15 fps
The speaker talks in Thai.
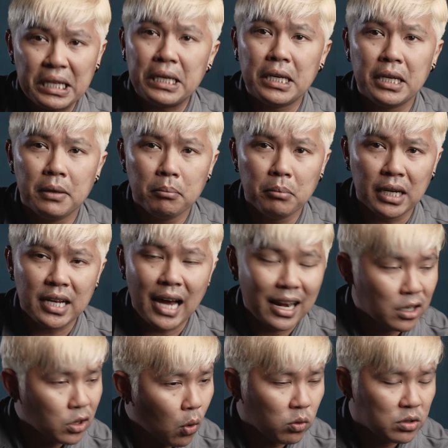ดีเหมือนกัน
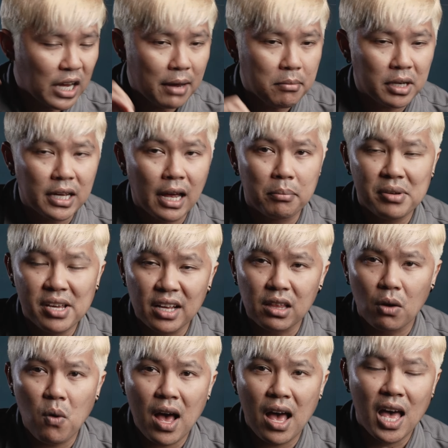ตรงใจเหมือนกันเพียง
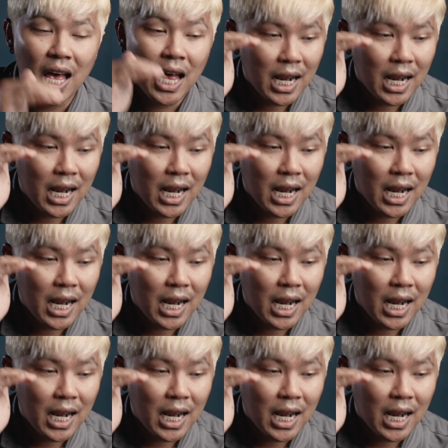แต่ว่า